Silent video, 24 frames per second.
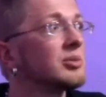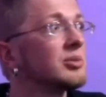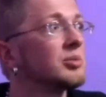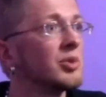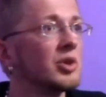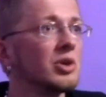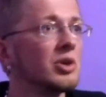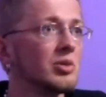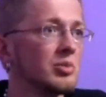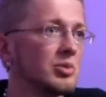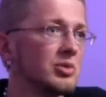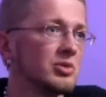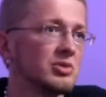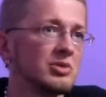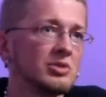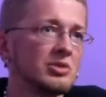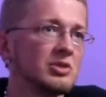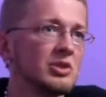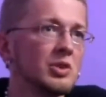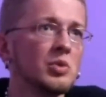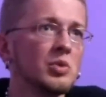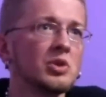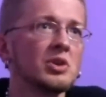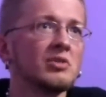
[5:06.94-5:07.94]
bo,
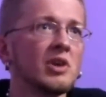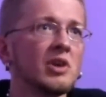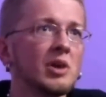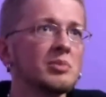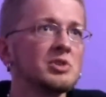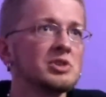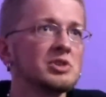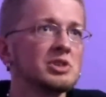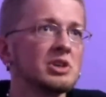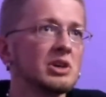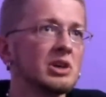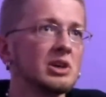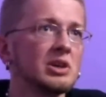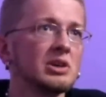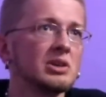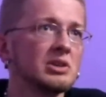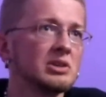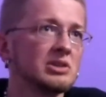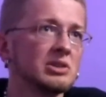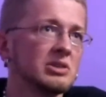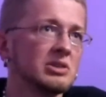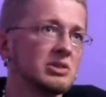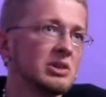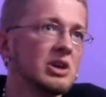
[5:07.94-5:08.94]
bo nie ukrywamy, że,
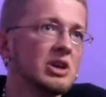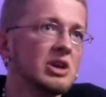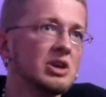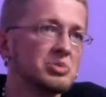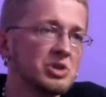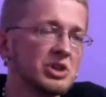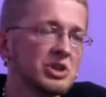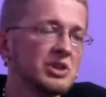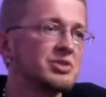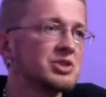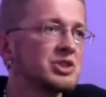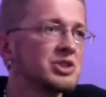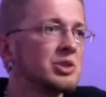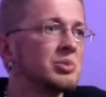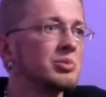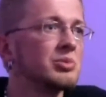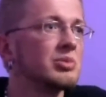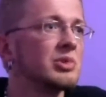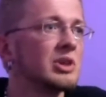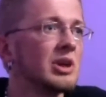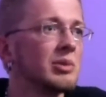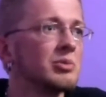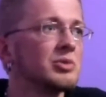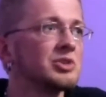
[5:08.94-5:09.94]
że przede
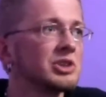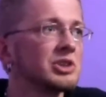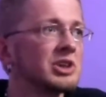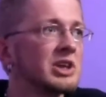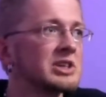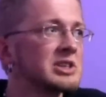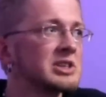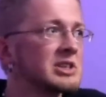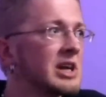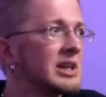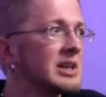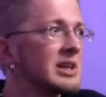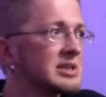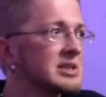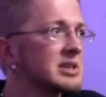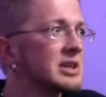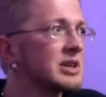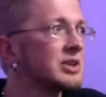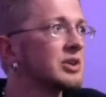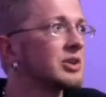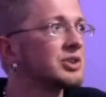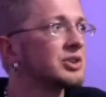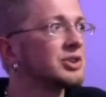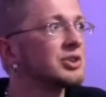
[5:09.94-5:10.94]
wszystkim ta muzyka jest dla nas
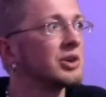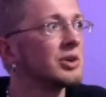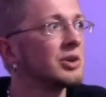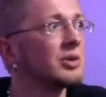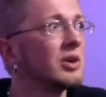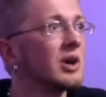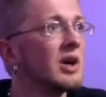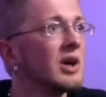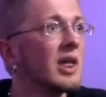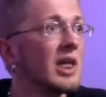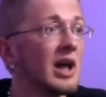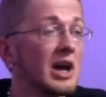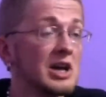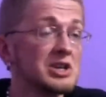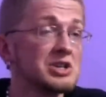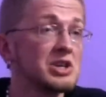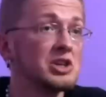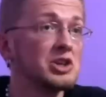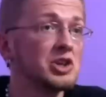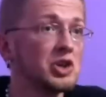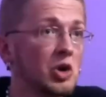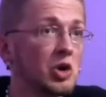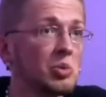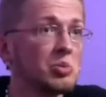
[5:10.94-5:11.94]
radością, a
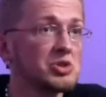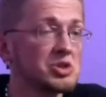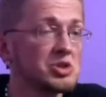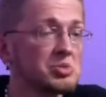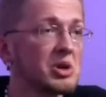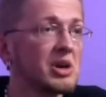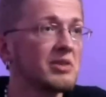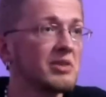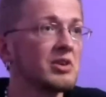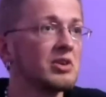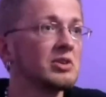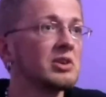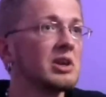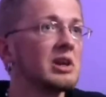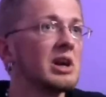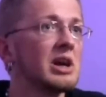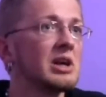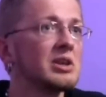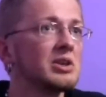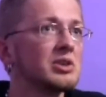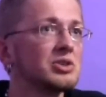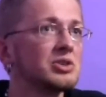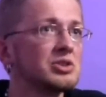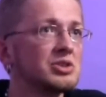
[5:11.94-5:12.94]
jeżeli komuś sprawia ona
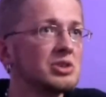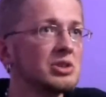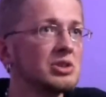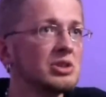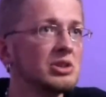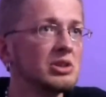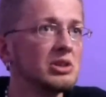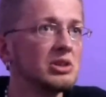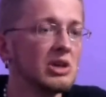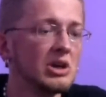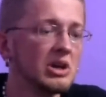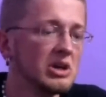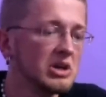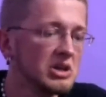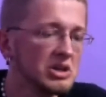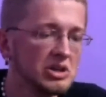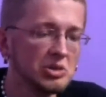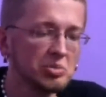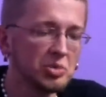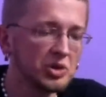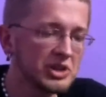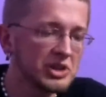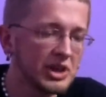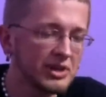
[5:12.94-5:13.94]
radość i
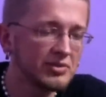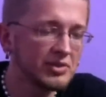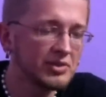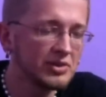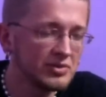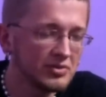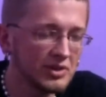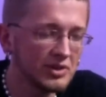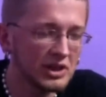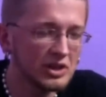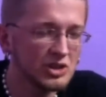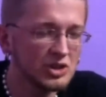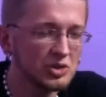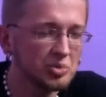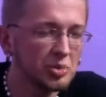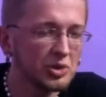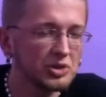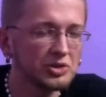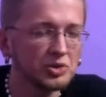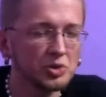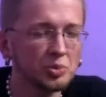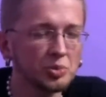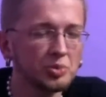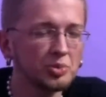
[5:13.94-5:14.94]
potrafi w jakiś
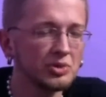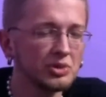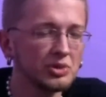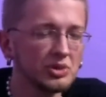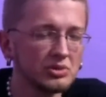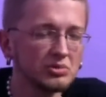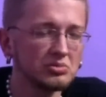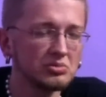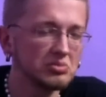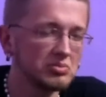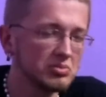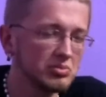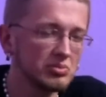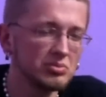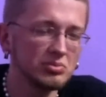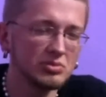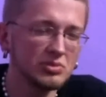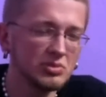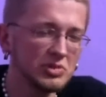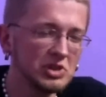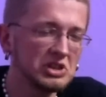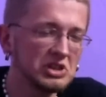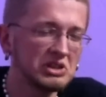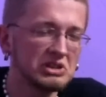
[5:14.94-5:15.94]
sposób y,
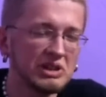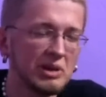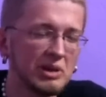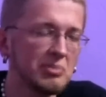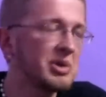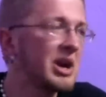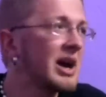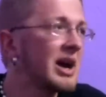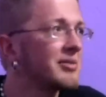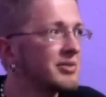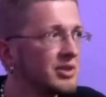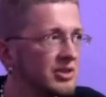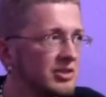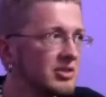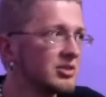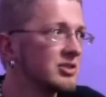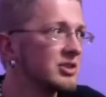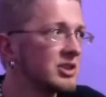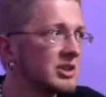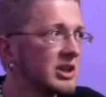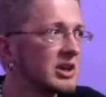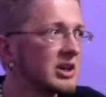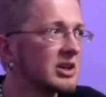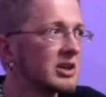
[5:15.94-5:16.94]
ich naprawić,
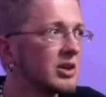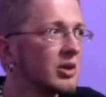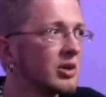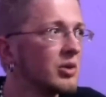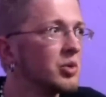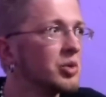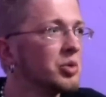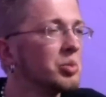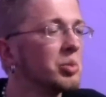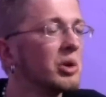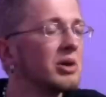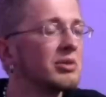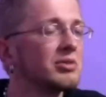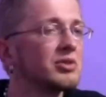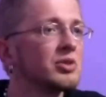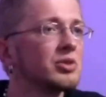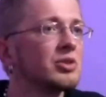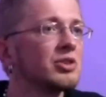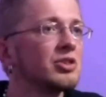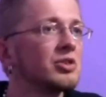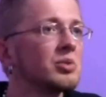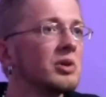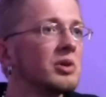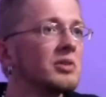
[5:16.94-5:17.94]
że tak to ujmę w
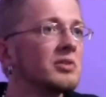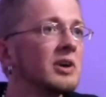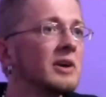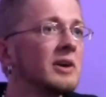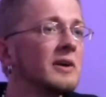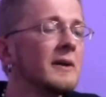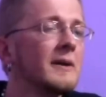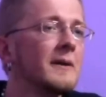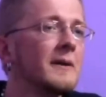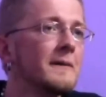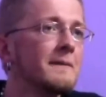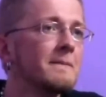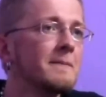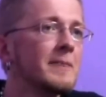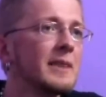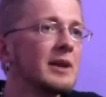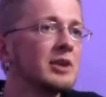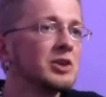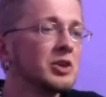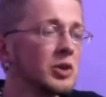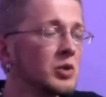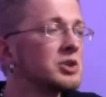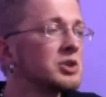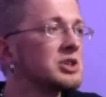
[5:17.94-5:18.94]
cudzysłowie,
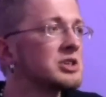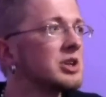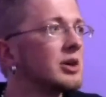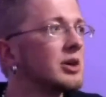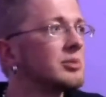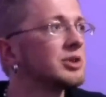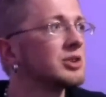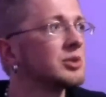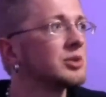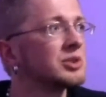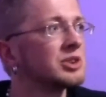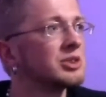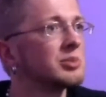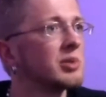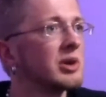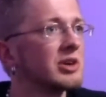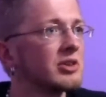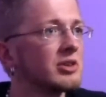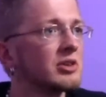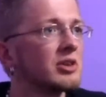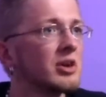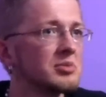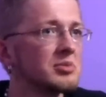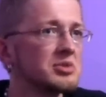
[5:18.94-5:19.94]
to już jest dobrze, to już jest
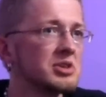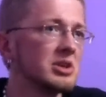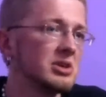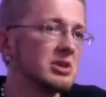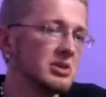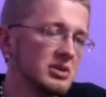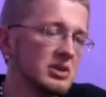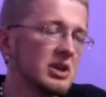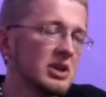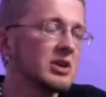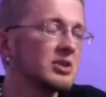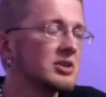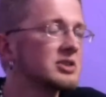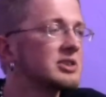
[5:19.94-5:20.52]
bardzo dobrze i tego